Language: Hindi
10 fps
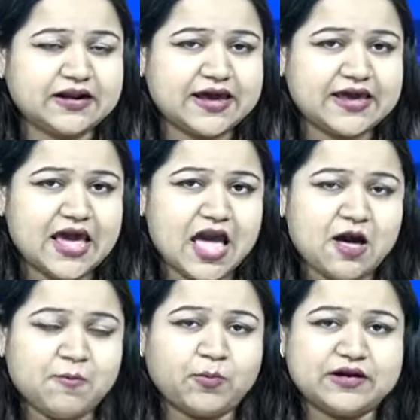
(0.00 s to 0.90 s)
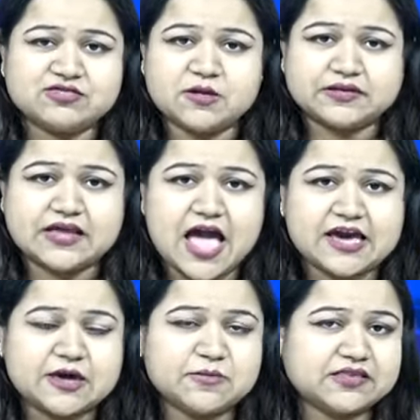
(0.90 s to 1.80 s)
बन गई पुलिस ने
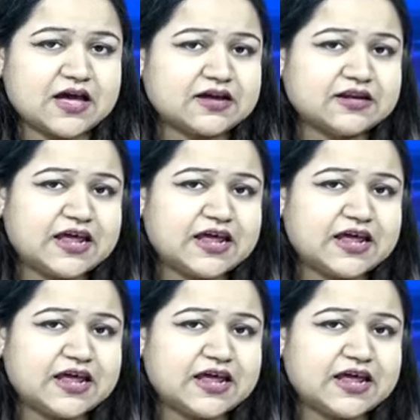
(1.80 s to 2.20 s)
बताया कि मृतक